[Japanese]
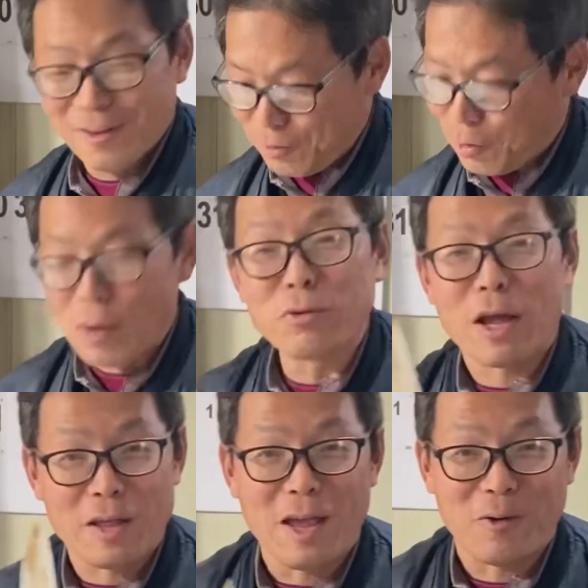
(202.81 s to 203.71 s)
これ危
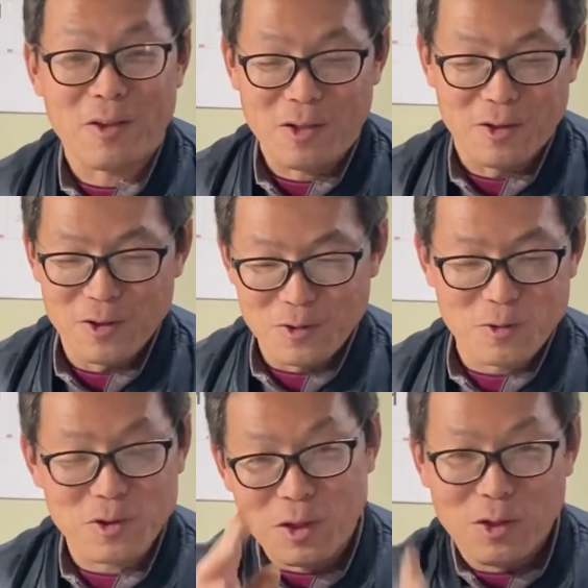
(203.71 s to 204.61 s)
ないねこれ
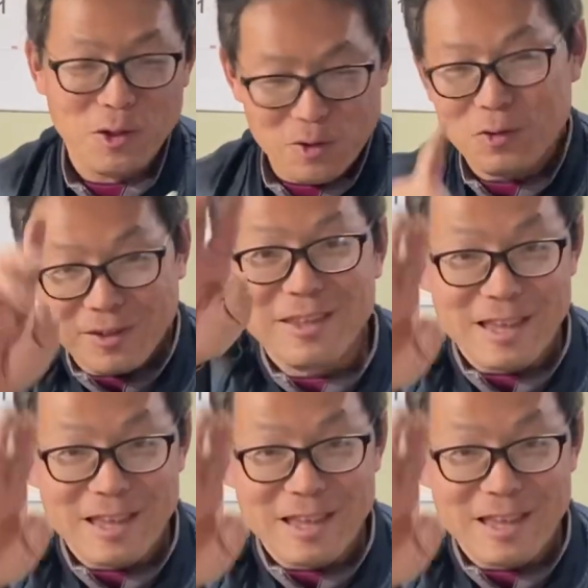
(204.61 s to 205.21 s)
これでい